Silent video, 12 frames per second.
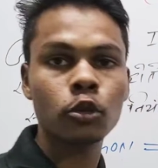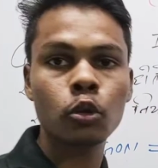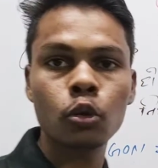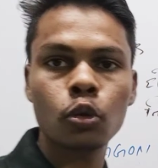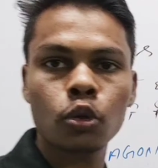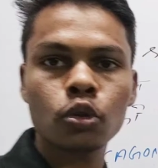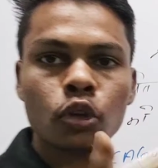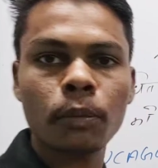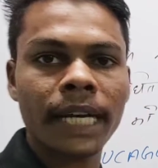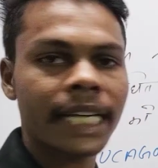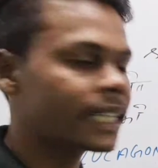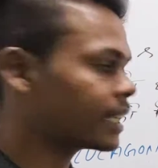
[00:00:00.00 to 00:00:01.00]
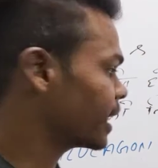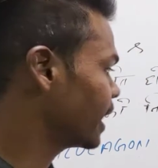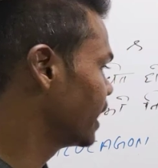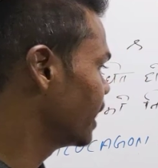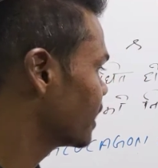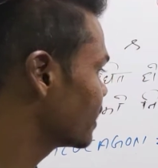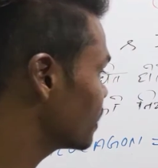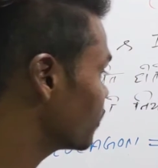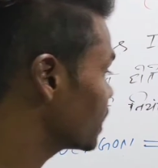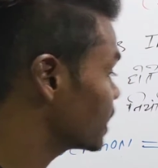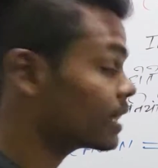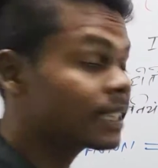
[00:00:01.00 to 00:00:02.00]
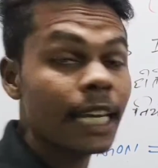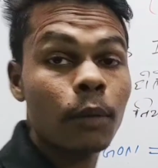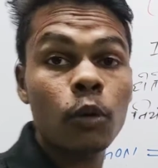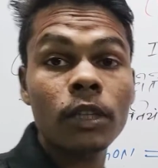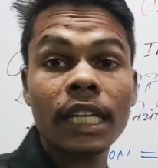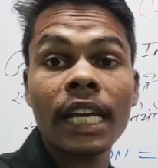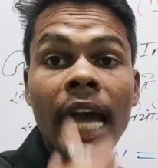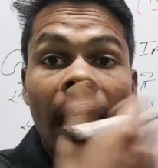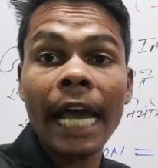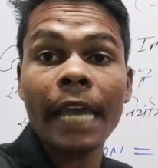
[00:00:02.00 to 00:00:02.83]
इस ग्लूकोज को बढ़ा देता है जिस वजह से क्या बोलते हैं